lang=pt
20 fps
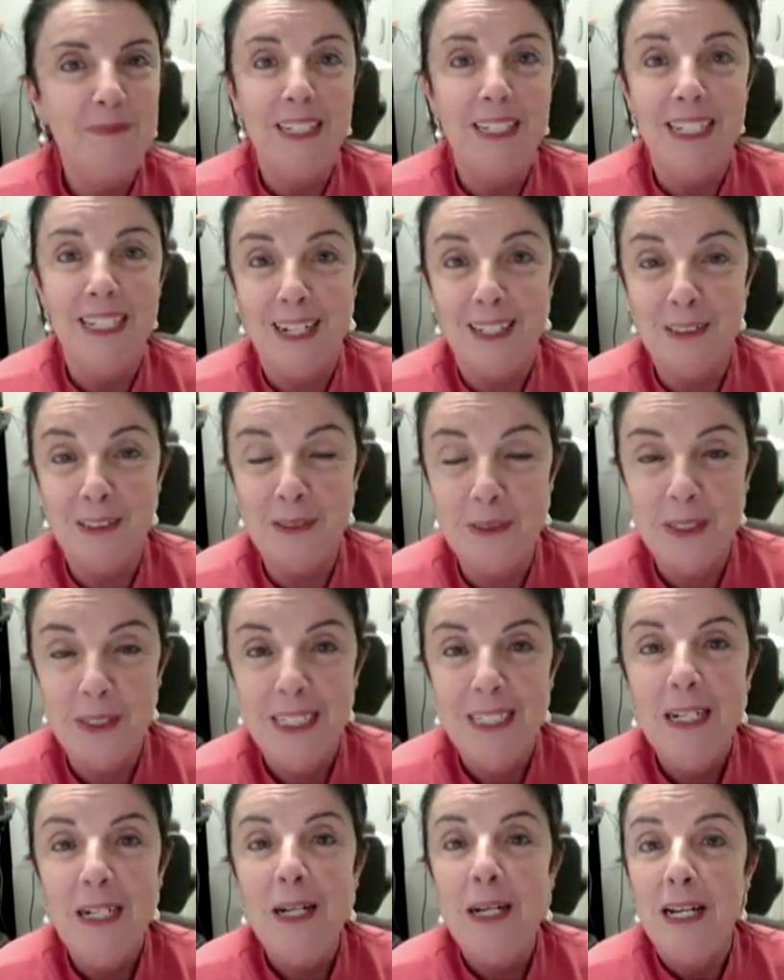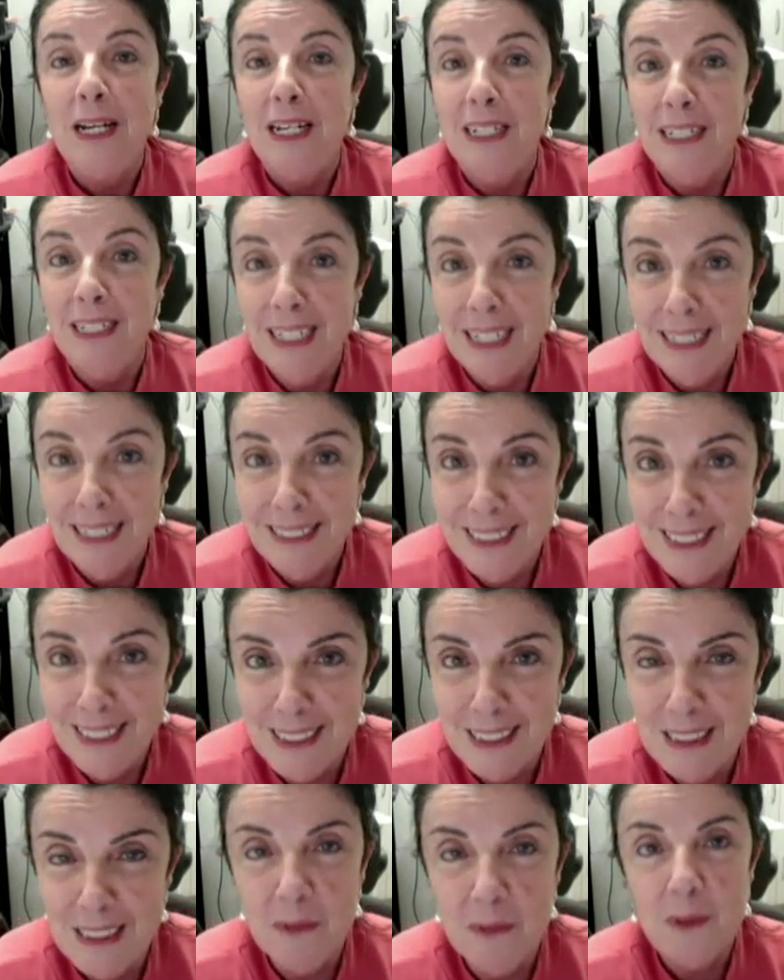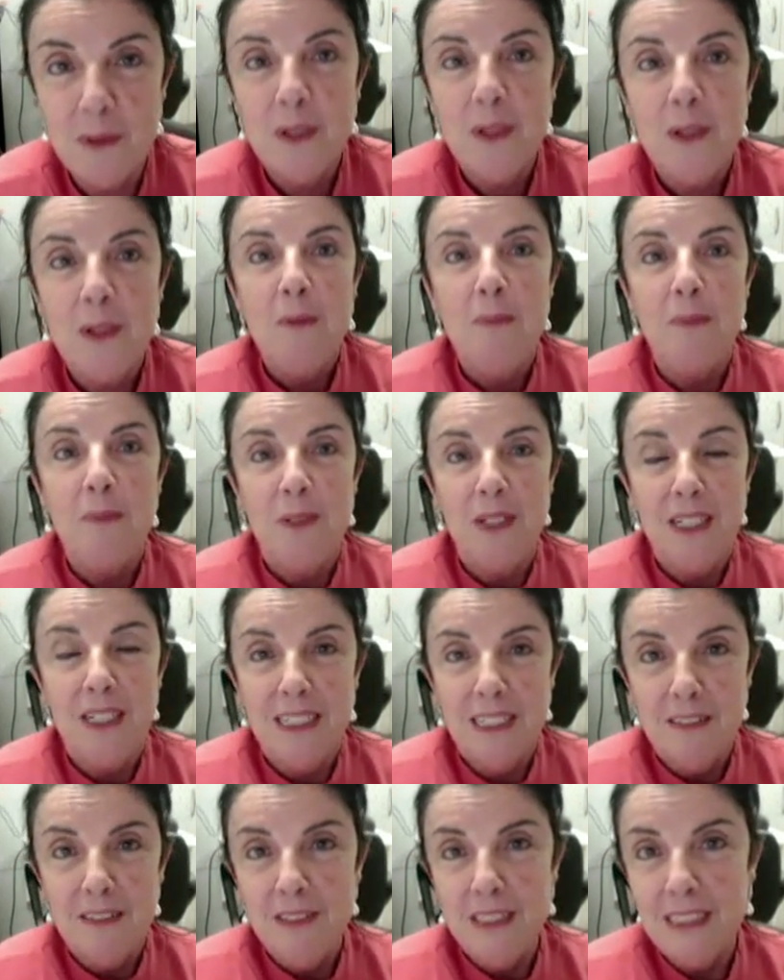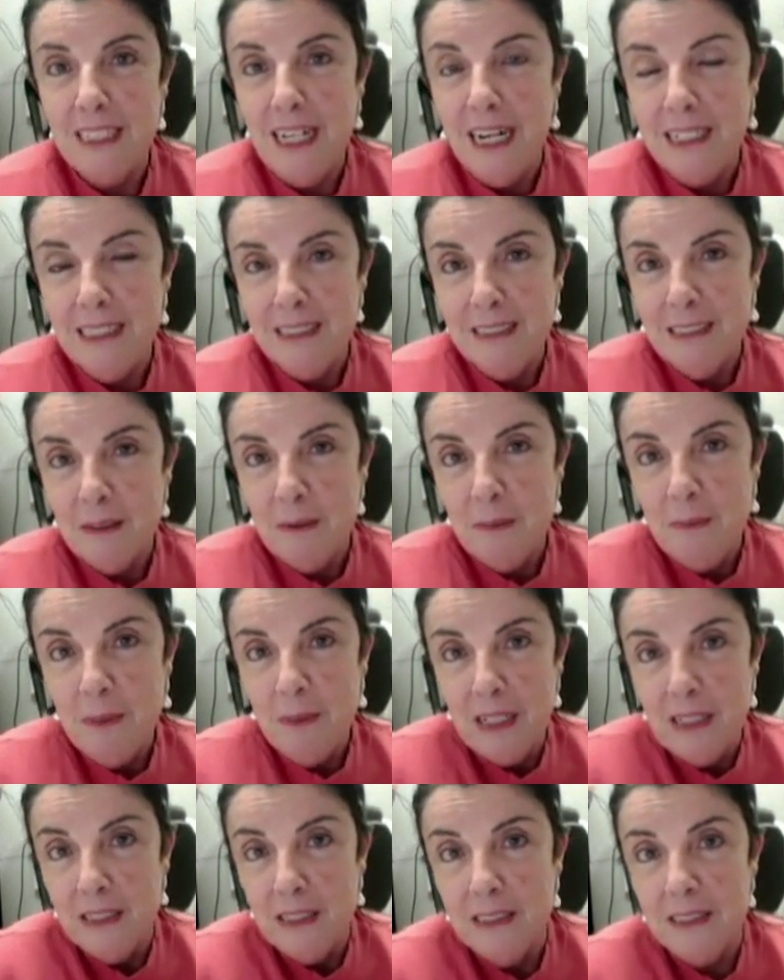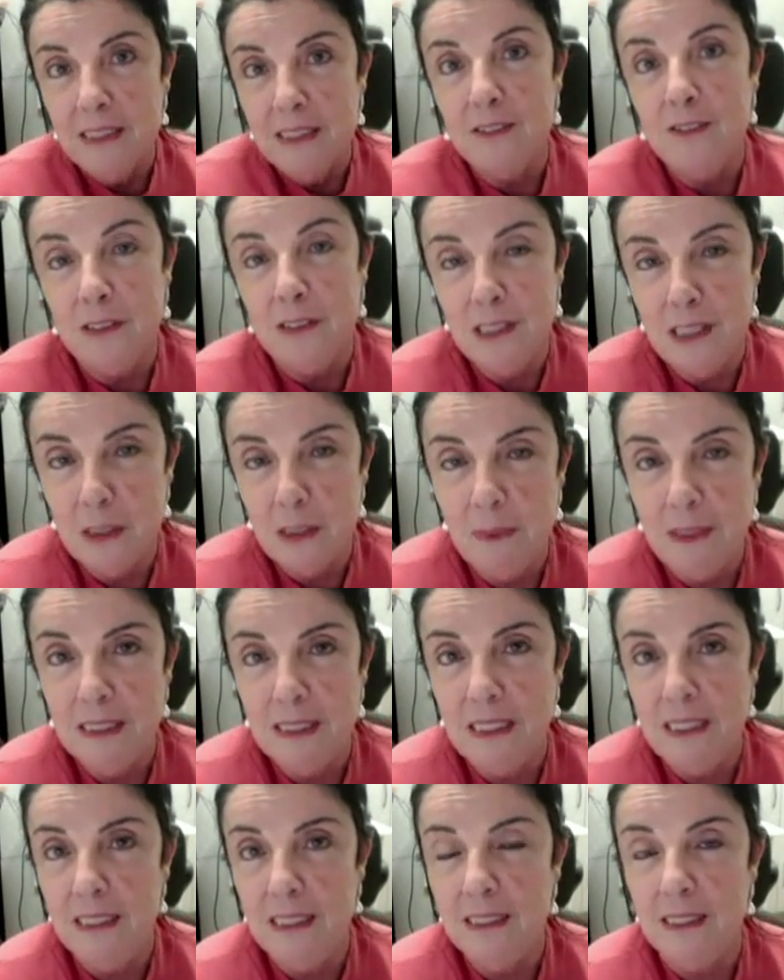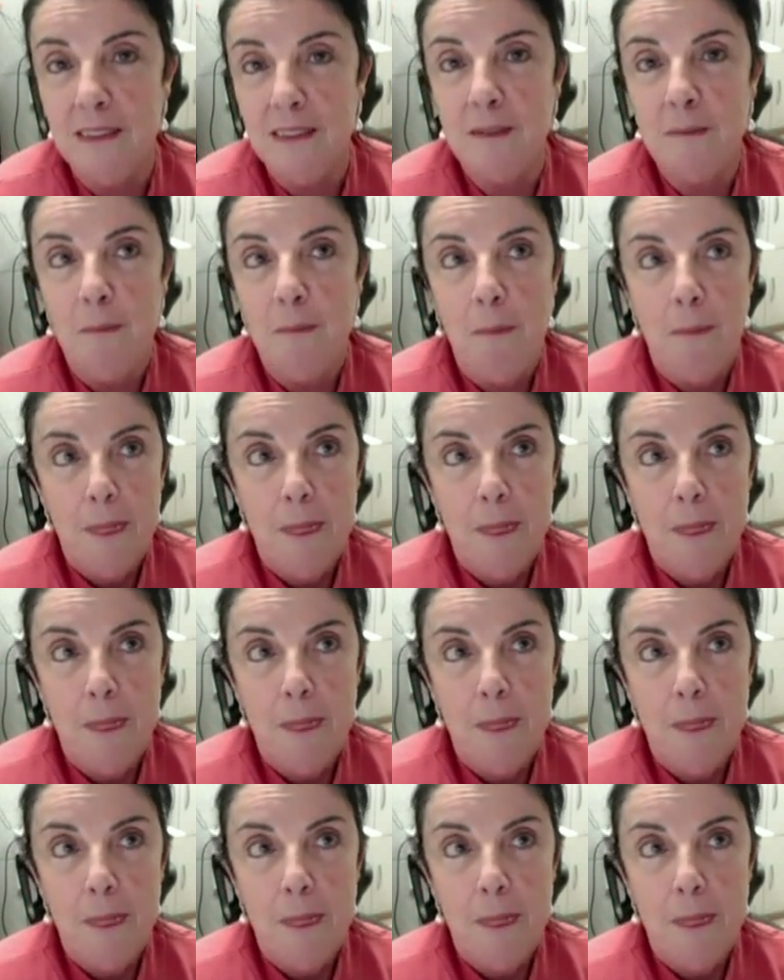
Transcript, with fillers: Errado, erradíssimo, porque na verdade, pelas nossas pesquisas,